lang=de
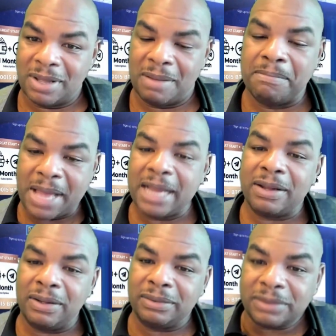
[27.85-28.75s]
Und
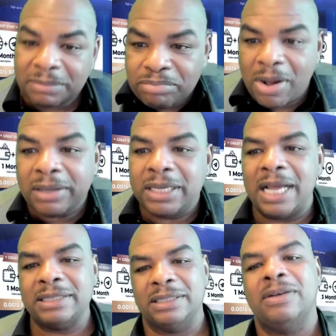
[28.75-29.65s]
natürlich auch, ich bin
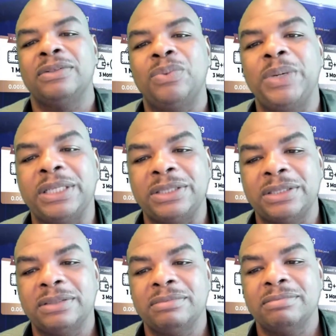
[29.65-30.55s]
zurück. Live
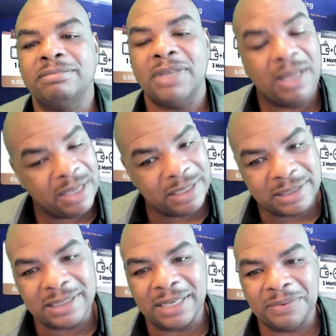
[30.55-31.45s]
bei Twitch. Ist das
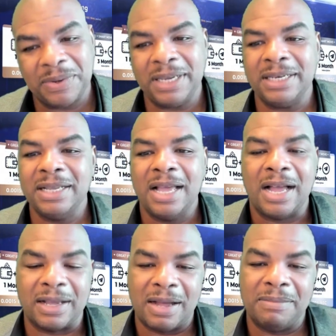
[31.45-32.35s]
nicht toll? Ich habe
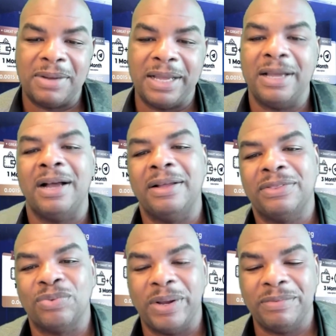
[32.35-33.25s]
endlich wieder meinen
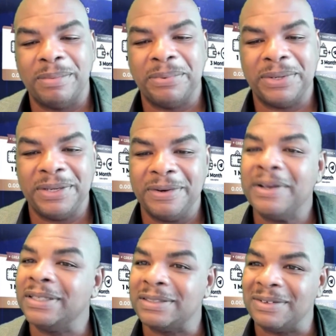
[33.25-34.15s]
Stromfresser hier, meinen
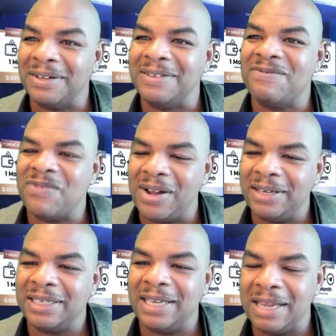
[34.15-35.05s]
Riesencomputer.
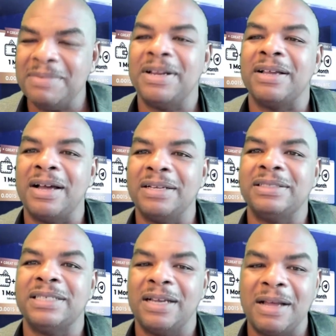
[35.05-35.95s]
Und der ist
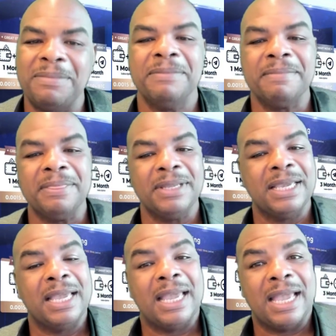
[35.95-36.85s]
endlich angekommen. Den habe
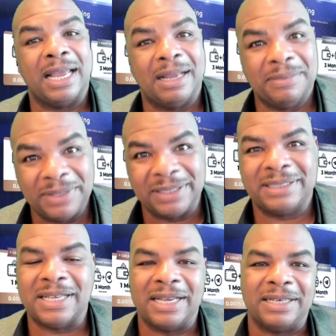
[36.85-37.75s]
ich aufgebaut.
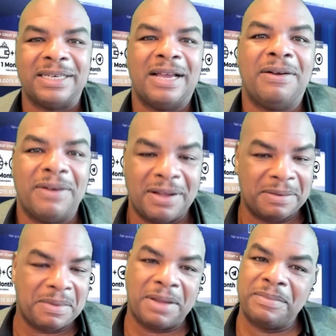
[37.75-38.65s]
Und ich bin
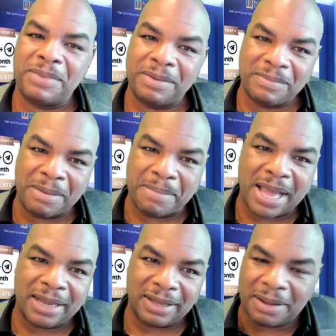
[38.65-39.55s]
richtig aufgeregt.
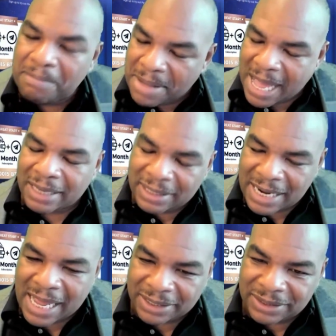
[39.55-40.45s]
Ich bin jetzt
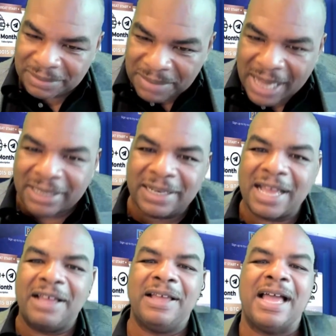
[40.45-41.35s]
wieder zurück in
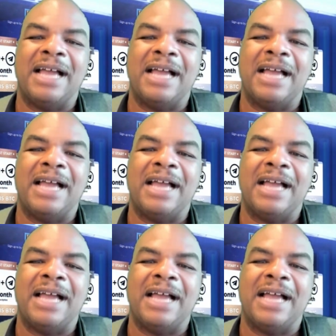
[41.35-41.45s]
Action.